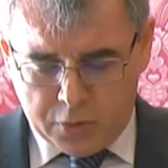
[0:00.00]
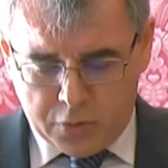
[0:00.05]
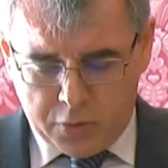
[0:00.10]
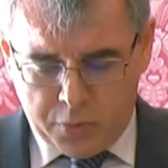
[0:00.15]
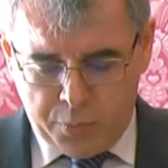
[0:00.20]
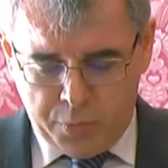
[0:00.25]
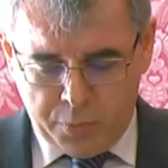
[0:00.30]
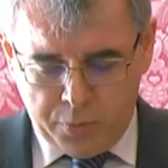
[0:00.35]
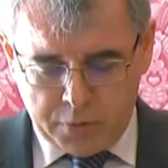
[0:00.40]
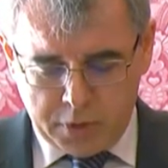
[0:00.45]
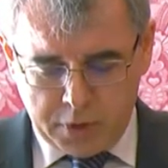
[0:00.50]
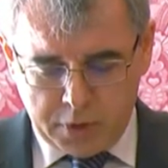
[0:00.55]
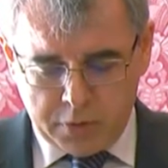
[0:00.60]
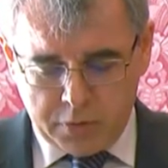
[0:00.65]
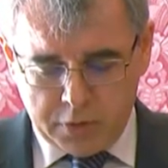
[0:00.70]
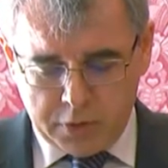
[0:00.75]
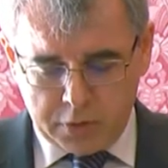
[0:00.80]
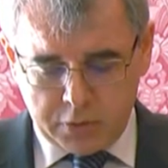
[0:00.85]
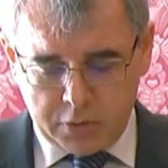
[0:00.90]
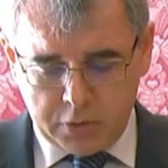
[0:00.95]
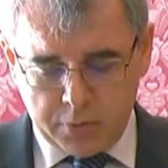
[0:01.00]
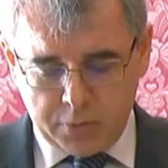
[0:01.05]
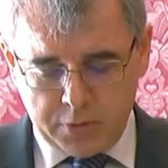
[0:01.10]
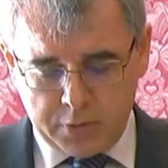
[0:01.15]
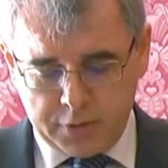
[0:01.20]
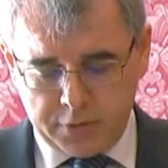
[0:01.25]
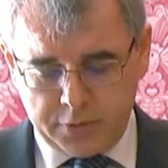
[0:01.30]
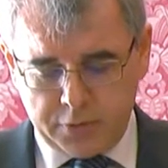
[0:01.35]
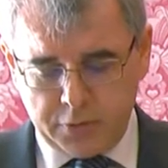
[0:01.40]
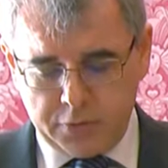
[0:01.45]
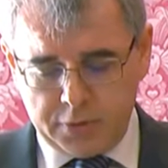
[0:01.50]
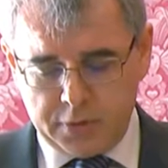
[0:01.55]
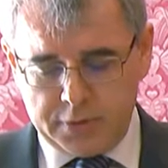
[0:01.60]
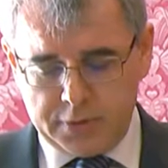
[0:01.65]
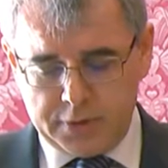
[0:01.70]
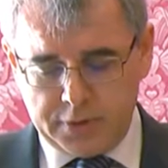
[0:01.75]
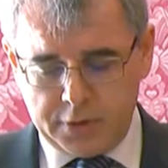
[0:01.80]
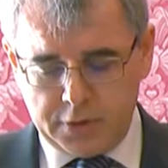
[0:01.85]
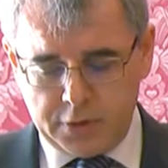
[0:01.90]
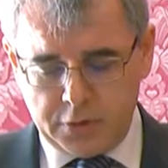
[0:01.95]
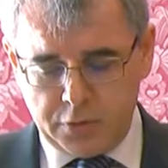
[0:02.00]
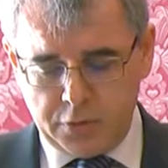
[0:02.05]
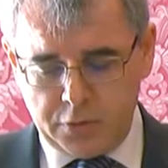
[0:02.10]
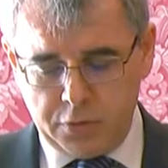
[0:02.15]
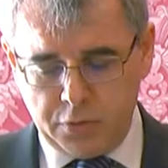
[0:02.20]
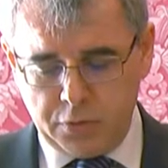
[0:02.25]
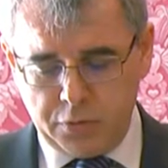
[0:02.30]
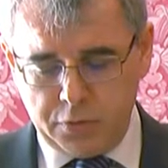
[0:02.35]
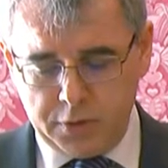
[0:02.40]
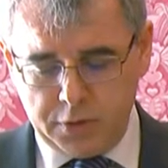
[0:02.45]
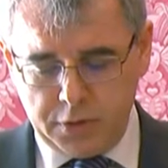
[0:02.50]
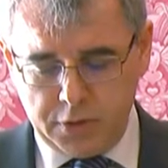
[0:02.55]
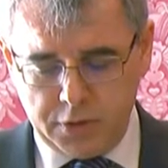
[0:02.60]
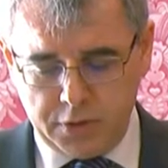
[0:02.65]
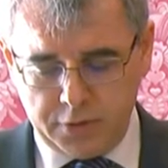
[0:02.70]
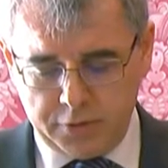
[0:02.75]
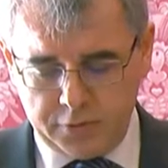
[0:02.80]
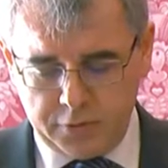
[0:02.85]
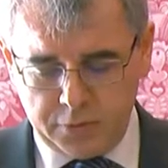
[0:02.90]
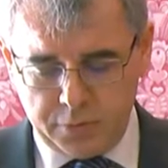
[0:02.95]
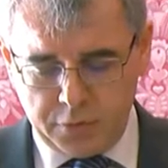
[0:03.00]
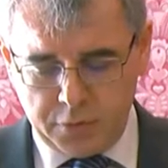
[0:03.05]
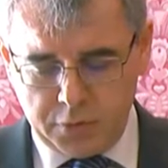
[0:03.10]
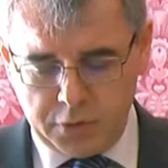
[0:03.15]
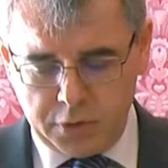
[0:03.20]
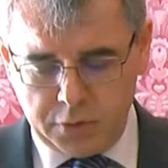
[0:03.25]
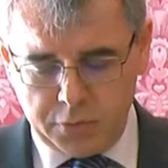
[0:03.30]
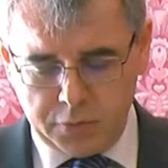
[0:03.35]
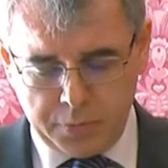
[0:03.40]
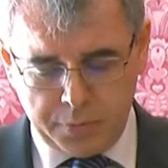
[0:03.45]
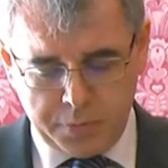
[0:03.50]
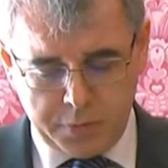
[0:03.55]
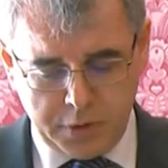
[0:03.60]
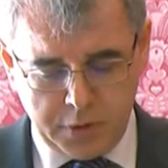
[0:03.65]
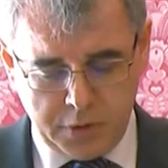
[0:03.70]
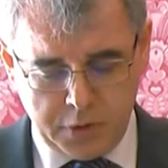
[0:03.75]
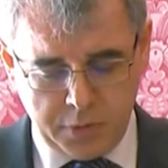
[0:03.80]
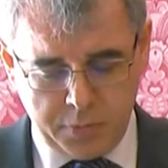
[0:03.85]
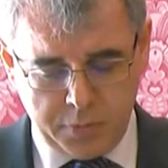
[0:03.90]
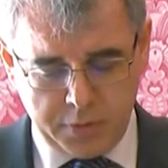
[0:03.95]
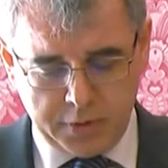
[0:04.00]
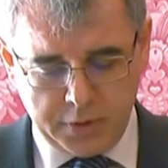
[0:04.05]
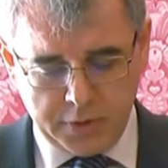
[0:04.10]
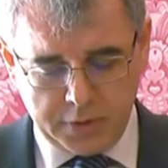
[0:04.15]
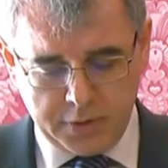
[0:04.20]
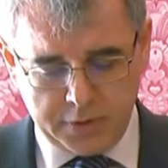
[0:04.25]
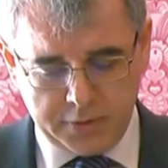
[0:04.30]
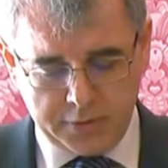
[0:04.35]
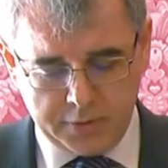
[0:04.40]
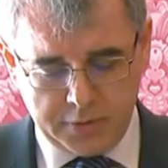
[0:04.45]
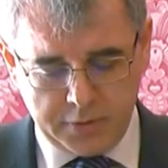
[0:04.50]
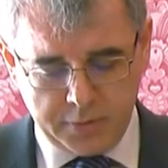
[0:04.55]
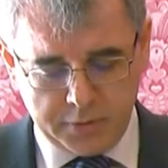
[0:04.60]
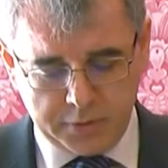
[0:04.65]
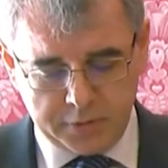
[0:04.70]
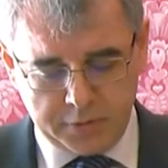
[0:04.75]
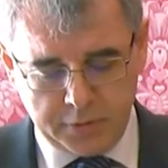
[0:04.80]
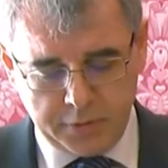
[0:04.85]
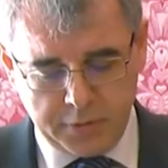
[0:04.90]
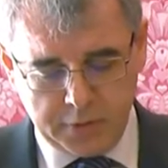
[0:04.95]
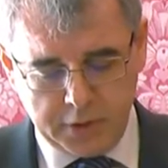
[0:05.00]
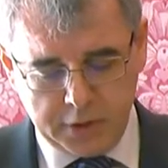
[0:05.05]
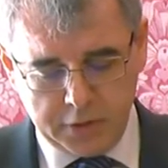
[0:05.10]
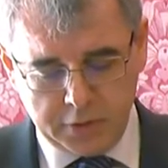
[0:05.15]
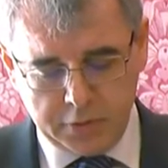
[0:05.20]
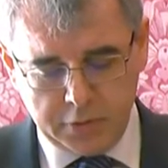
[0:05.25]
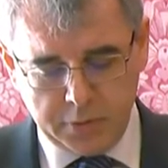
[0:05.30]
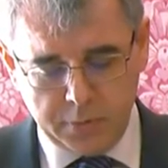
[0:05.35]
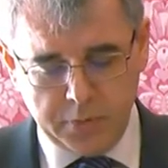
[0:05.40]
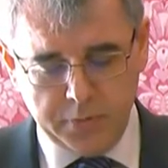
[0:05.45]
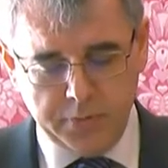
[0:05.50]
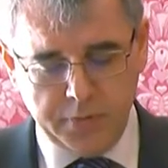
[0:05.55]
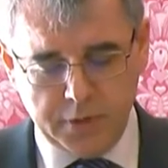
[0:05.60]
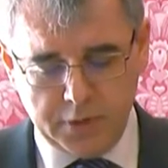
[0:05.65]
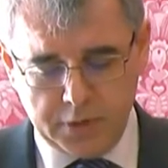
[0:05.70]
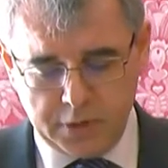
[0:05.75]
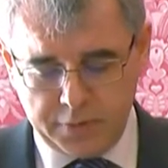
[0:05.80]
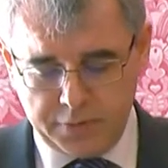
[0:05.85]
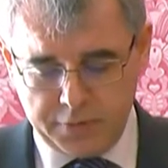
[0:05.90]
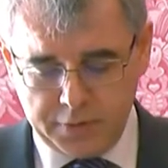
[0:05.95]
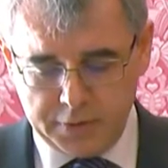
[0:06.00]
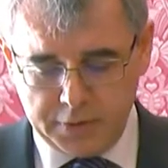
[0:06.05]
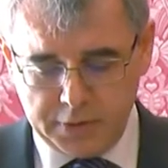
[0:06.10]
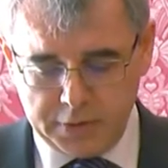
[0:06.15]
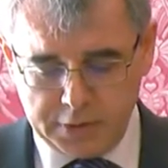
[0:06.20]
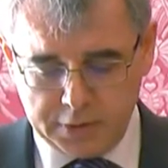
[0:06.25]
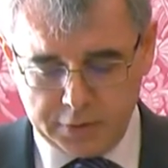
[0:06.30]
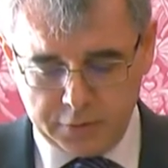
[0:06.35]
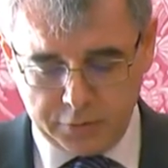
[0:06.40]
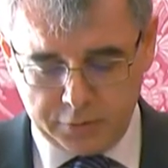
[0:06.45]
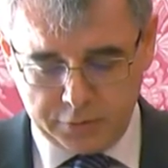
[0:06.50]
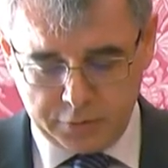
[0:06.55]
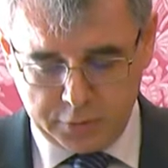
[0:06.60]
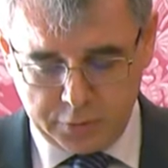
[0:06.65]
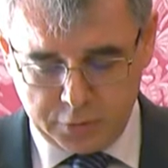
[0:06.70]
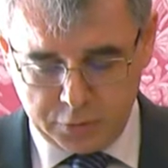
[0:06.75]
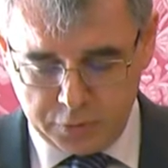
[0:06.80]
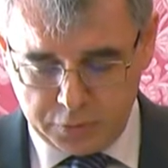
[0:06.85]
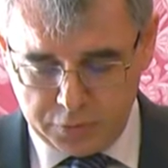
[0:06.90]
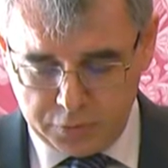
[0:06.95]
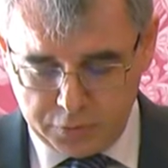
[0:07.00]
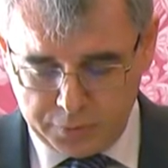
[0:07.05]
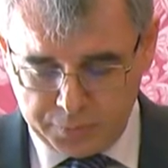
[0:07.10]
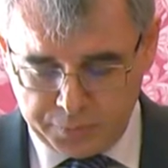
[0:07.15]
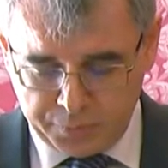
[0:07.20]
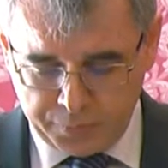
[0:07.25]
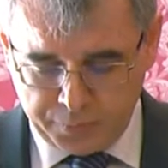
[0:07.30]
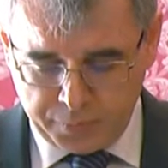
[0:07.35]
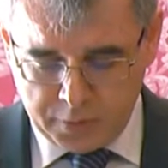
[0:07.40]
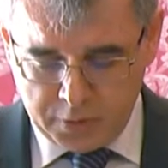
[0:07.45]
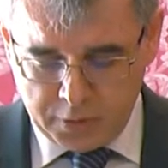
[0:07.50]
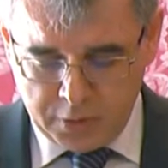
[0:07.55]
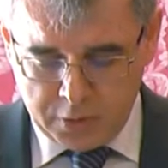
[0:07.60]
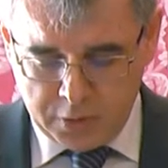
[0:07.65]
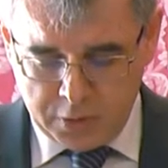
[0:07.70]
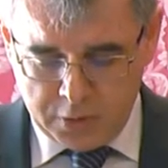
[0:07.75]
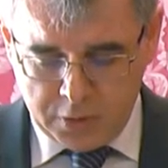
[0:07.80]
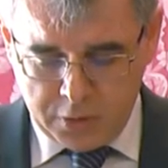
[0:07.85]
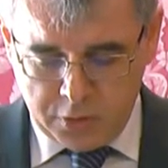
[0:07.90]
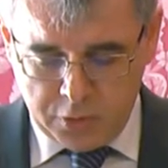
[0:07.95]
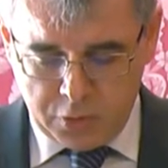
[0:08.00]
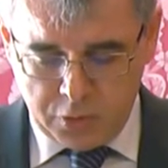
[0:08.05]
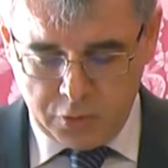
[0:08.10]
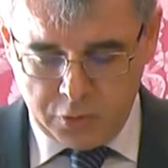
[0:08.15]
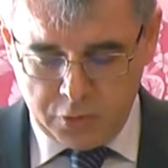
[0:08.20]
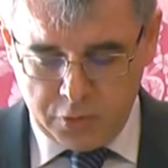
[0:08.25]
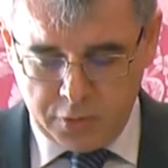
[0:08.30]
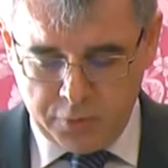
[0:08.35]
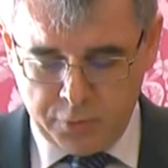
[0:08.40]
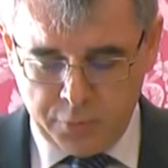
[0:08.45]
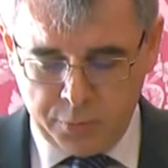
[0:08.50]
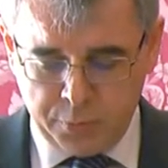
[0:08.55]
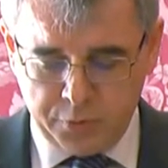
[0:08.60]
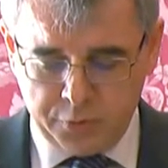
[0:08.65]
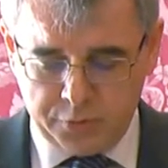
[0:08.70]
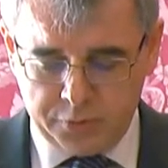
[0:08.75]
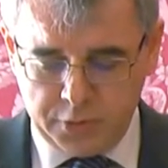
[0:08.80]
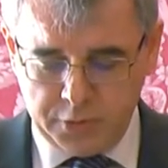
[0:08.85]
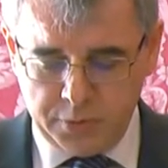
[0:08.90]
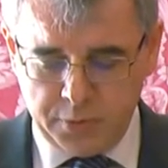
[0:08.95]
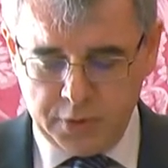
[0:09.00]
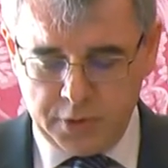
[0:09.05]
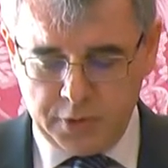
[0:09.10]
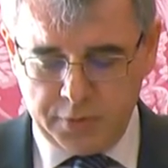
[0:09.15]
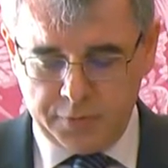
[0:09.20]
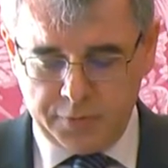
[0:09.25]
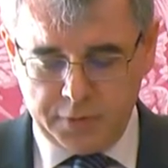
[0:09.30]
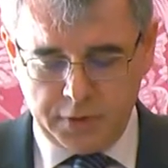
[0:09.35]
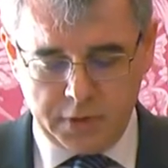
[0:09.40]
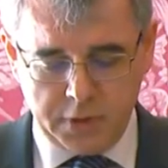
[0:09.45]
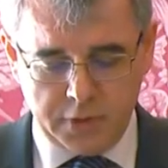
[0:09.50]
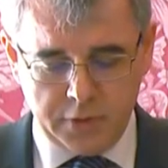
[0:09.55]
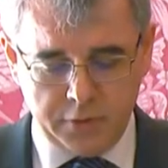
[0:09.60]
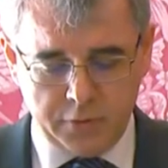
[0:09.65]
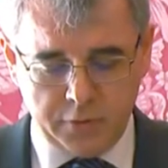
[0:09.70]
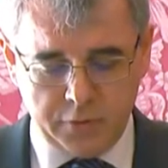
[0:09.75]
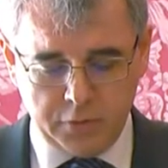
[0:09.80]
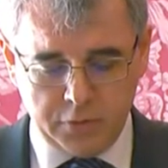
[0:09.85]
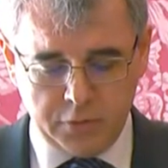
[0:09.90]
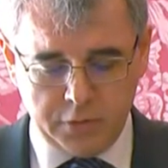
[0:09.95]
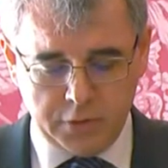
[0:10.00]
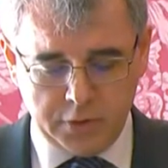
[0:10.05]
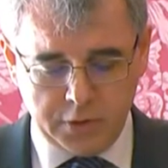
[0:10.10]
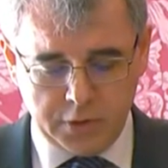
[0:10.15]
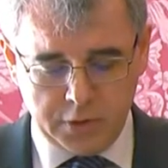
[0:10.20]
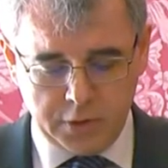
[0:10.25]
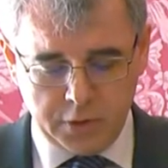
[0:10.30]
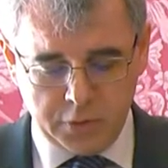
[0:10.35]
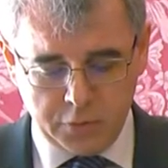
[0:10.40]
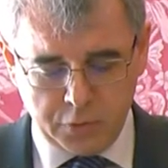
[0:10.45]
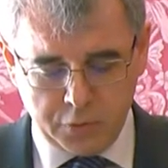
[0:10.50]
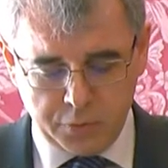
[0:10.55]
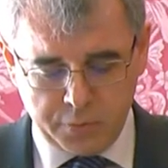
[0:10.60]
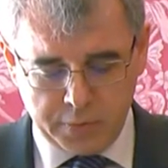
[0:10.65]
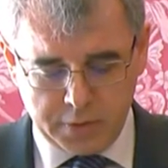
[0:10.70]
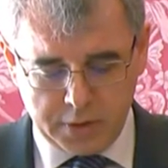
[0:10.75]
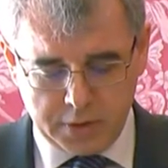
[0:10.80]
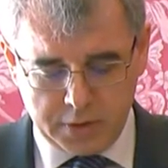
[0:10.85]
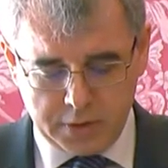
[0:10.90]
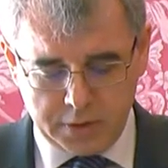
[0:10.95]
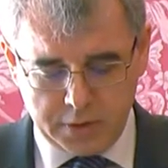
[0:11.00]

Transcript: oppure con la collaborazione tra Gregorio XV e i due principi tedeschi Massimiliano di Baviera e Ferdinando II. Ciò gli fu possibile finché le sorti dell'Europa